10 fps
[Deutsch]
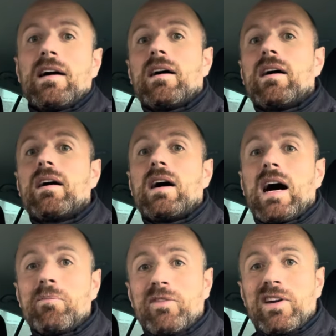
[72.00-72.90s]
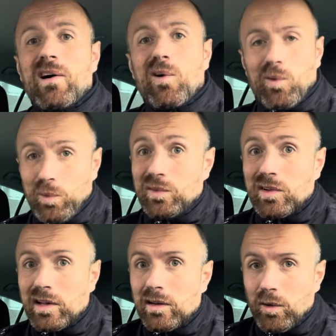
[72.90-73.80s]
äh, haben wir auch
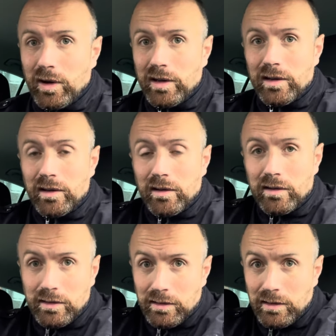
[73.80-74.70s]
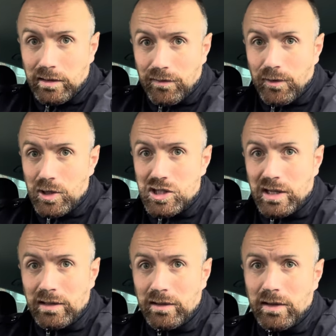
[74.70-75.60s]
unseren neuen äh,
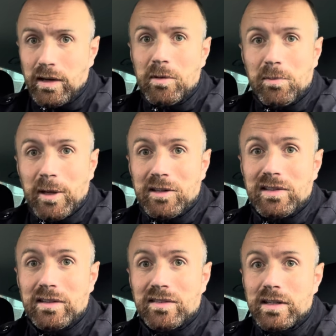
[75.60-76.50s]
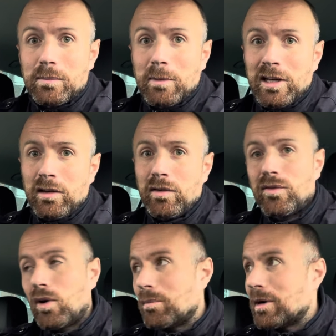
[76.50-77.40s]
Vorstand, nämlich Matthias Tillmann,
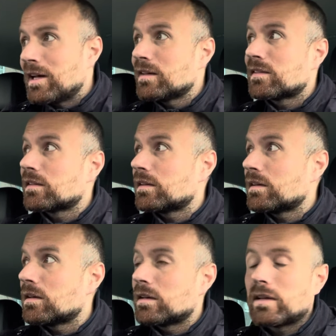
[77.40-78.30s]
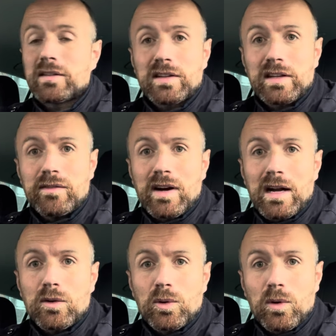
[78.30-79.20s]
vormals äh,
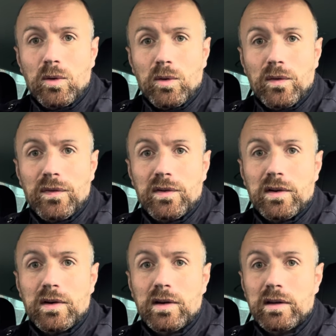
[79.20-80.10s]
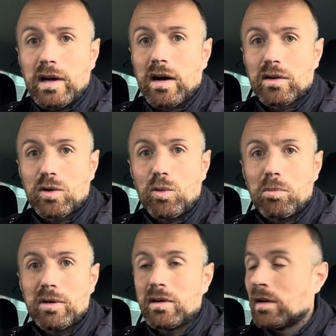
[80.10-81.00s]
Trivago und äh, ja,
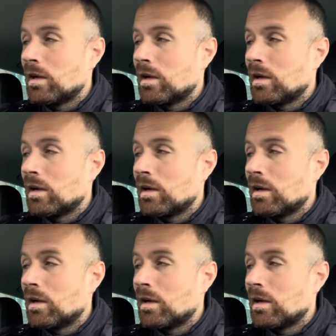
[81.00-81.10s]
Kumpel